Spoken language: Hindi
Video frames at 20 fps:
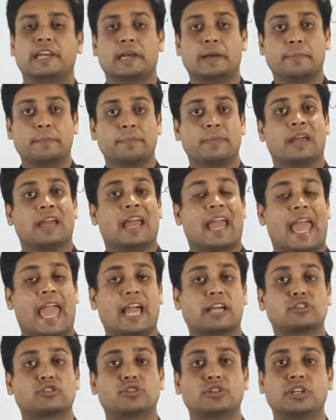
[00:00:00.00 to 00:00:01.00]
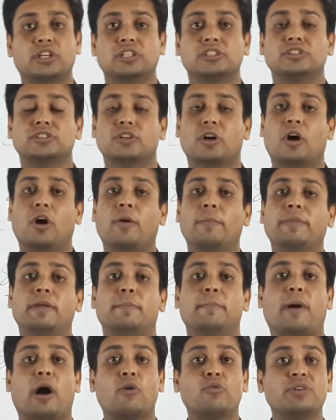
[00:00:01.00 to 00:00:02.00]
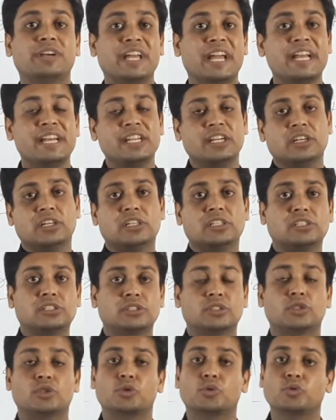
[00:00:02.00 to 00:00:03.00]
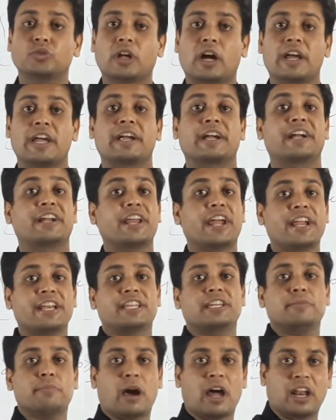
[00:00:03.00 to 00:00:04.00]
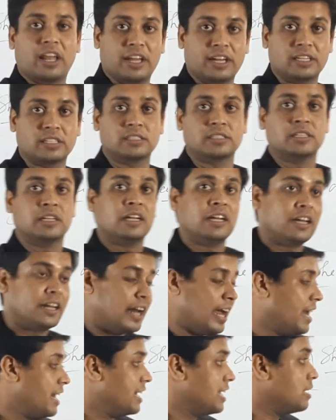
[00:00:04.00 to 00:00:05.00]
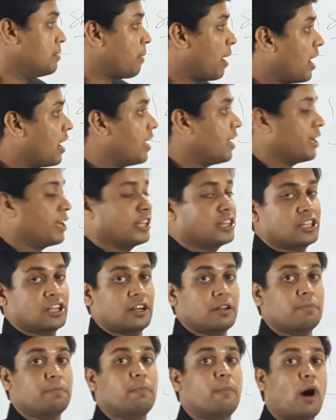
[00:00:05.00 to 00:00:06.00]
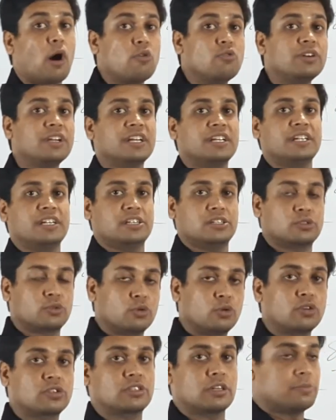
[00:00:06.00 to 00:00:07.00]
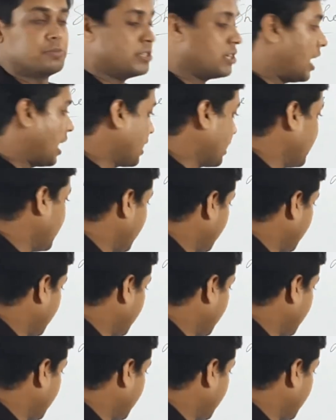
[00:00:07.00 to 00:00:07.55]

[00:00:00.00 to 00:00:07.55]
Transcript: हैं हम एक्सोडस ऑफ द माउंटेनियर्स टू द ग्रेट हिमालयस राइट हिमालय की तरफ माउंटेनियर्स लोग सब जा रहे